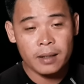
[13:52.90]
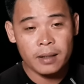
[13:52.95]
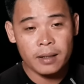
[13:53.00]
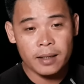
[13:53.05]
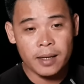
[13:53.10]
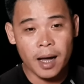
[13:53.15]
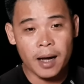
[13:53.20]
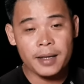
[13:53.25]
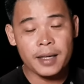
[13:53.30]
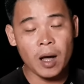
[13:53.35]

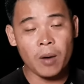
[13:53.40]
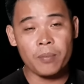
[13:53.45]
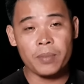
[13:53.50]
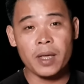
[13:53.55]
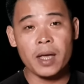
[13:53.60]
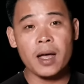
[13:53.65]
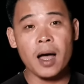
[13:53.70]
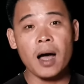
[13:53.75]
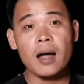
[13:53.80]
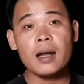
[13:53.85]
vợ chồng
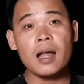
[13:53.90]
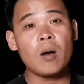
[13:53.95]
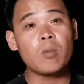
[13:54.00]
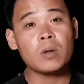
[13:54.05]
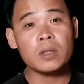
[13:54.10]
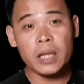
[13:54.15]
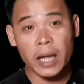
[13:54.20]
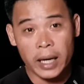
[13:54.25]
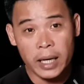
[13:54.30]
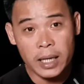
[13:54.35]
về ở là không có
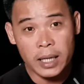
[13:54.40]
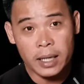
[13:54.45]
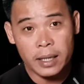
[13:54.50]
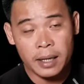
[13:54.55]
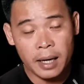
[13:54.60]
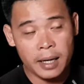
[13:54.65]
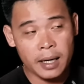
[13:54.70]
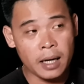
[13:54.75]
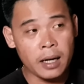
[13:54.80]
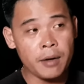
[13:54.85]
thấy
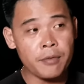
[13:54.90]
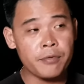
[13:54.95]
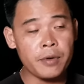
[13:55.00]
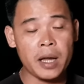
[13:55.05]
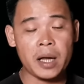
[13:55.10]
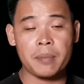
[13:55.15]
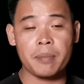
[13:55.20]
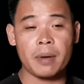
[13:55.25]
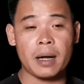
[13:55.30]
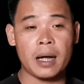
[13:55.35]
ngay cả cái
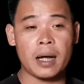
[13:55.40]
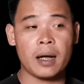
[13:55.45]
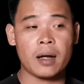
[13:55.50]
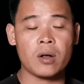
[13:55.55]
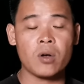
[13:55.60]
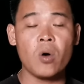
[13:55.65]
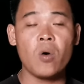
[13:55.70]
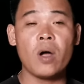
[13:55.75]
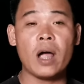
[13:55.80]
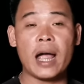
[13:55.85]
việc mà
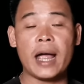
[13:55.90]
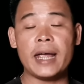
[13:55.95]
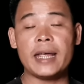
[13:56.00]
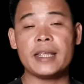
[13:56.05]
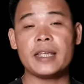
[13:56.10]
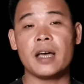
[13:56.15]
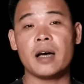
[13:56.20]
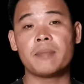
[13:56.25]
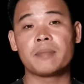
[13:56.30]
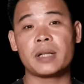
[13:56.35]
cô hai
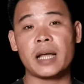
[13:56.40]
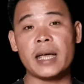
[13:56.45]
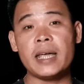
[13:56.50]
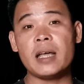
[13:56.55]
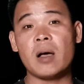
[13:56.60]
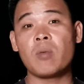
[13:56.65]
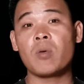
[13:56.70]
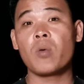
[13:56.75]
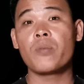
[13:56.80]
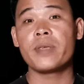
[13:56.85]
giờ mà thấy
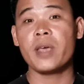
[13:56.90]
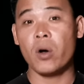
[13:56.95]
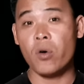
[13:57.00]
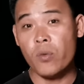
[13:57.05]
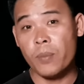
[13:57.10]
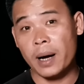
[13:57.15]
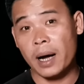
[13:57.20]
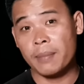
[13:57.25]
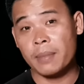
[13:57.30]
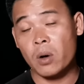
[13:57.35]
ông cũng giấu
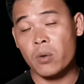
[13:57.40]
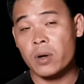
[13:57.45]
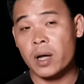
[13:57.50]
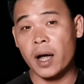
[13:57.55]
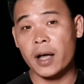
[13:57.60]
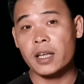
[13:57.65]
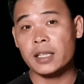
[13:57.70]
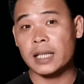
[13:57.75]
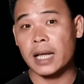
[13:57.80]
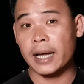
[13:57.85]
mà ông đâu có
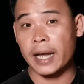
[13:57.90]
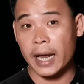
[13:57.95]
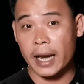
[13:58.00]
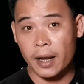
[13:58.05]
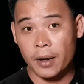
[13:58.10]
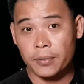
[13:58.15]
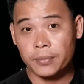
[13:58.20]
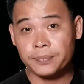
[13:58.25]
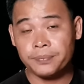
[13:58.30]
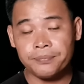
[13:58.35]
kể cho người ta nghe đâu